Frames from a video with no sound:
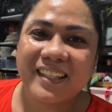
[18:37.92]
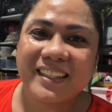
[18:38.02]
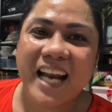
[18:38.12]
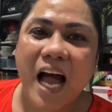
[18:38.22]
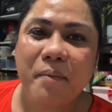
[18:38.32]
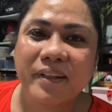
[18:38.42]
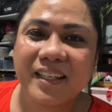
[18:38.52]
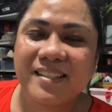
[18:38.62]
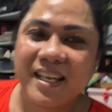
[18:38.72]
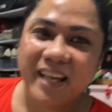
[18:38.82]
Salamat
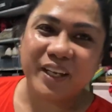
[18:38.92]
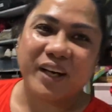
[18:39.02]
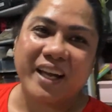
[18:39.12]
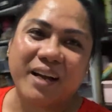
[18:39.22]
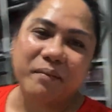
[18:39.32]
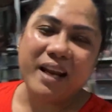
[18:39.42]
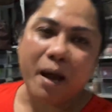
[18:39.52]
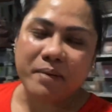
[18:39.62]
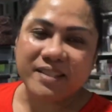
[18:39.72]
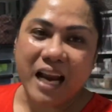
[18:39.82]
din sa inyo. Ayan,
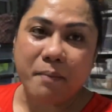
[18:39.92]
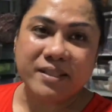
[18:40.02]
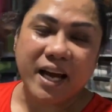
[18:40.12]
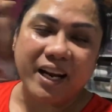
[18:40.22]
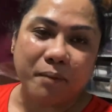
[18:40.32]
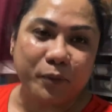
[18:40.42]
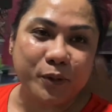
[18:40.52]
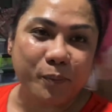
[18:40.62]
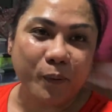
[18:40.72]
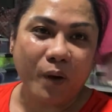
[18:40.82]
maraming salamat. Sana
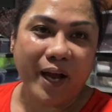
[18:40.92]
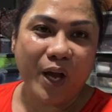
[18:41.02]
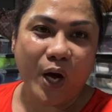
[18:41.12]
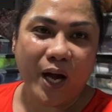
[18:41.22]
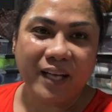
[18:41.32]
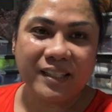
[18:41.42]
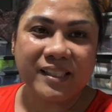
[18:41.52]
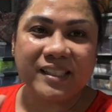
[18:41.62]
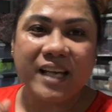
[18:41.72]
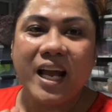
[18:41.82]
nabusog po kayo.
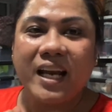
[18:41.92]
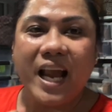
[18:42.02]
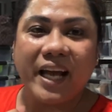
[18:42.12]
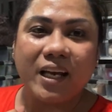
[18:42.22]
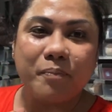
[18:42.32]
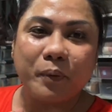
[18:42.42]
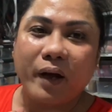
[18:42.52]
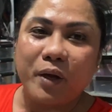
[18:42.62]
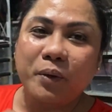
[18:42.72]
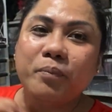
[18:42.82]
Lagi lang po
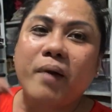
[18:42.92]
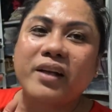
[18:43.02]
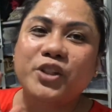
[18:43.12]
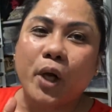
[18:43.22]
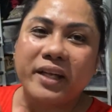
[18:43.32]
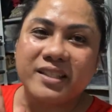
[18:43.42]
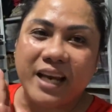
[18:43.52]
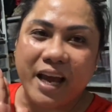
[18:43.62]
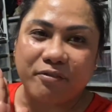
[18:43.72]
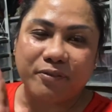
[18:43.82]
kayong mag-join sa
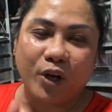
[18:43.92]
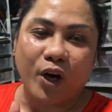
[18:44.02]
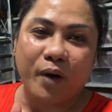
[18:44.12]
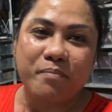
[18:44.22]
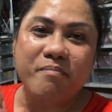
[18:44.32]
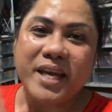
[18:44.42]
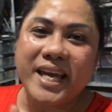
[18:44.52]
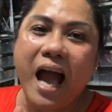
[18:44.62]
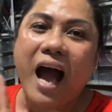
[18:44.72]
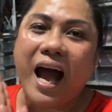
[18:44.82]
live ko.
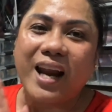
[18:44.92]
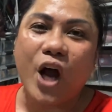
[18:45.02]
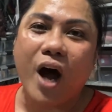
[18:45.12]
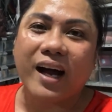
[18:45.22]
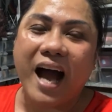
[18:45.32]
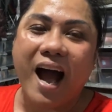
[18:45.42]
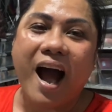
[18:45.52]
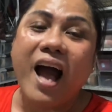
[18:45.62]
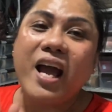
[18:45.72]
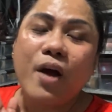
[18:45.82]
Mia
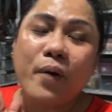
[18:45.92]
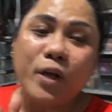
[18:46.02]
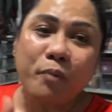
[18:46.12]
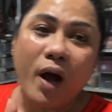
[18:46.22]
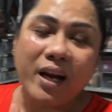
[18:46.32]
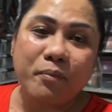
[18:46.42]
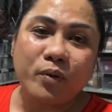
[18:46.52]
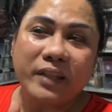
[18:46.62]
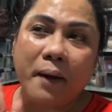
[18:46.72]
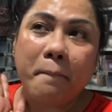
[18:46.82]
Kaloka. Huwag niyo po
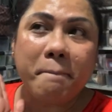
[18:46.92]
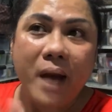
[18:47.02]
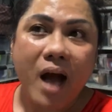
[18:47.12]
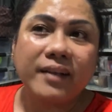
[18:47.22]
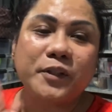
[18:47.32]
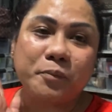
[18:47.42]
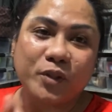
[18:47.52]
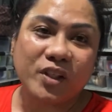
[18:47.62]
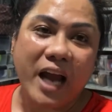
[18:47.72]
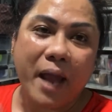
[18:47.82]
kalimutan
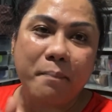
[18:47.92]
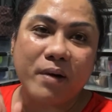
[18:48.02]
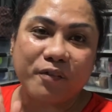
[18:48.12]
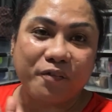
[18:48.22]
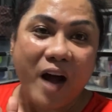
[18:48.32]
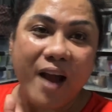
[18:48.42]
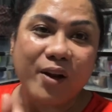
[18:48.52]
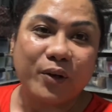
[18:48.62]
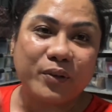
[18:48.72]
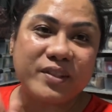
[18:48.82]
mag-subscribe,
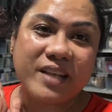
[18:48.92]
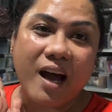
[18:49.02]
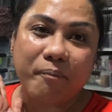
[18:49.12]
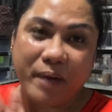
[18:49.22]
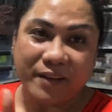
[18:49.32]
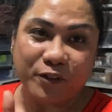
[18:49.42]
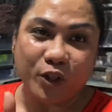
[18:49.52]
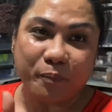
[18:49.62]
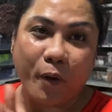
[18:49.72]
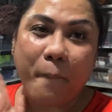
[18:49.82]
mag-follow sa page
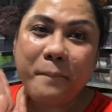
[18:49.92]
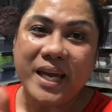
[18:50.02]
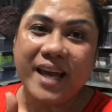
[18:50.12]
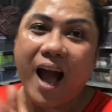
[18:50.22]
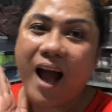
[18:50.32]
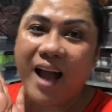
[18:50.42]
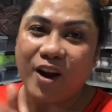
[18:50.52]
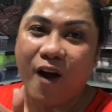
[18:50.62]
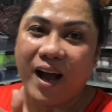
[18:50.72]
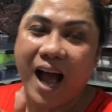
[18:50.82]
ko po, Mia
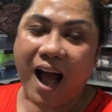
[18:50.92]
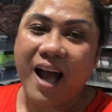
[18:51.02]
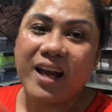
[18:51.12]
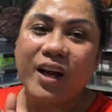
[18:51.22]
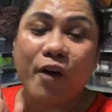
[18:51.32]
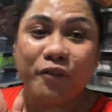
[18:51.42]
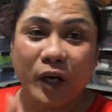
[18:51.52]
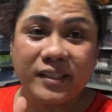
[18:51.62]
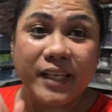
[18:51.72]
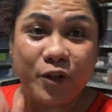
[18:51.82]
Kaloka. Of
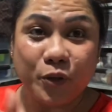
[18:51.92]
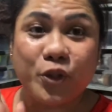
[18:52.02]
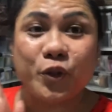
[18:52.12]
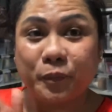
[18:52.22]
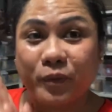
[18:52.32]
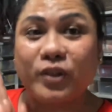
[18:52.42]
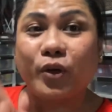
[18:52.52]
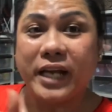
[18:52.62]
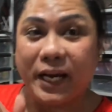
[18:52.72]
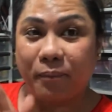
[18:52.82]
course, sa YouTube
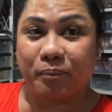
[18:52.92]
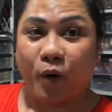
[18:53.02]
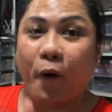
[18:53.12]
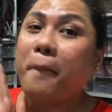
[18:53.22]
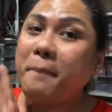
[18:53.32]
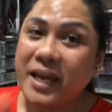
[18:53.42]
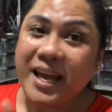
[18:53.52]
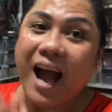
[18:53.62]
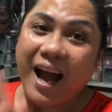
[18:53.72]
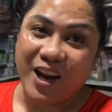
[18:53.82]
ko na rin po,
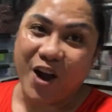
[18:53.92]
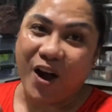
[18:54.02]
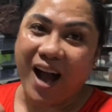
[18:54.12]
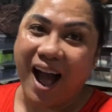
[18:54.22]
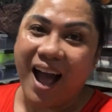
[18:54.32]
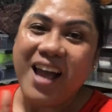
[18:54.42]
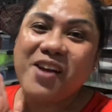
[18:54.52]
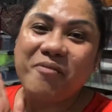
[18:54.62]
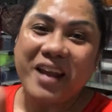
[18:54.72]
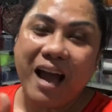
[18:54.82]
Mia Kaloka.
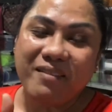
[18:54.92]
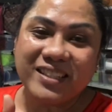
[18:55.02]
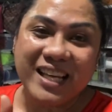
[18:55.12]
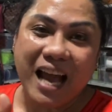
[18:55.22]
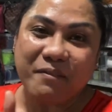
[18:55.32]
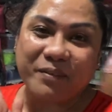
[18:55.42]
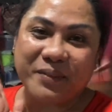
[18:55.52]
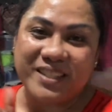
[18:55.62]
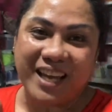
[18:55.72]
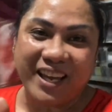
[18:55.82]
Maraming salamat
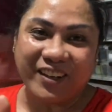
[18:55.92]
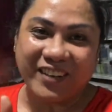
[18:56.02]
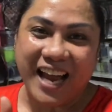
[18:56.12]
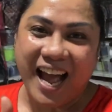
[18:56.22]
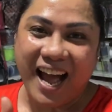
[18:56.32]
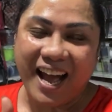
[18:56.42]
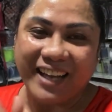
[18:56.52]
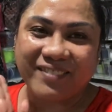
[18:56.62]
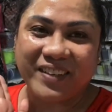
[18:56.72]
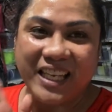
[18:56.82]
po sa inyong
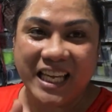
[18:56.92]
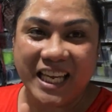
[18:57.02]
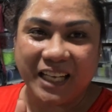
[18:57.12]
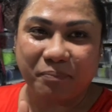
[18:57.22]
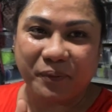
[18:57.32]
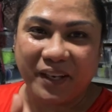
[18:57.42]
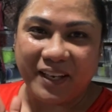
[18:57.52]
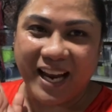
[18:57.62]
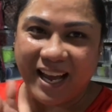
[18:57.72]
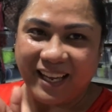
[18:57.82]
lahat. Mag-iingat po
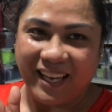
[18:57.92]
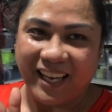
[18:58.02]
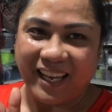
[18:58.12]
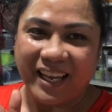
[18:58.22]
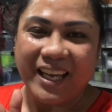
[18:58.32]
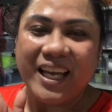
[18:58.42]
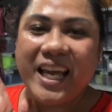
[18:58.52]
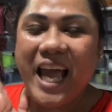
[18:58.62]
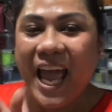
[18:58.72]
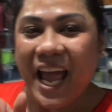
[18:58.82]
kayo lagi.
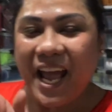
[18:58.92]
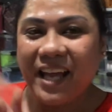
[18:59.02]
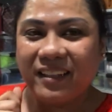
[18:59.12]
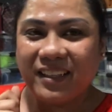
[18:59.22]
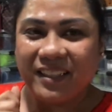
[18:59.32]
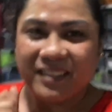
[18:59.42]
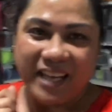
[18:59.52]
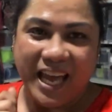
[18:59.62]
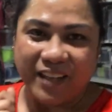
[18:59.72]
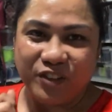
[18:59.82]
And
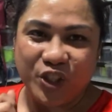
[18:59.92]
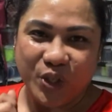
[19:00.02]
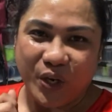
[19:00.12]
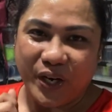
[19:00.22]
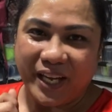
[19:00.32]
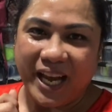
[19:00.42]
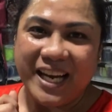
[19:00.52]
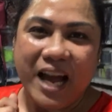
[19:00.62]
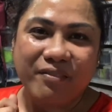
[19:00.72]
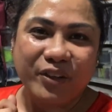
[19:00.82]
enjoy.
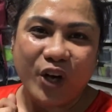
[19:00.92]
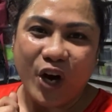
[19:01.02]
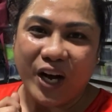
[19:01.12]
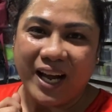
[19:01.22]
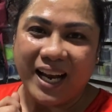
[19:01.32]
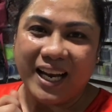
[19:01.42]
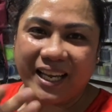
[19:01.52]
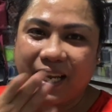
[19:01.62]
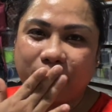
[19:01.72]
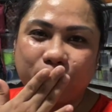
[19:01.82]
I love you all.
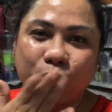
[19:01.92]
Ayan.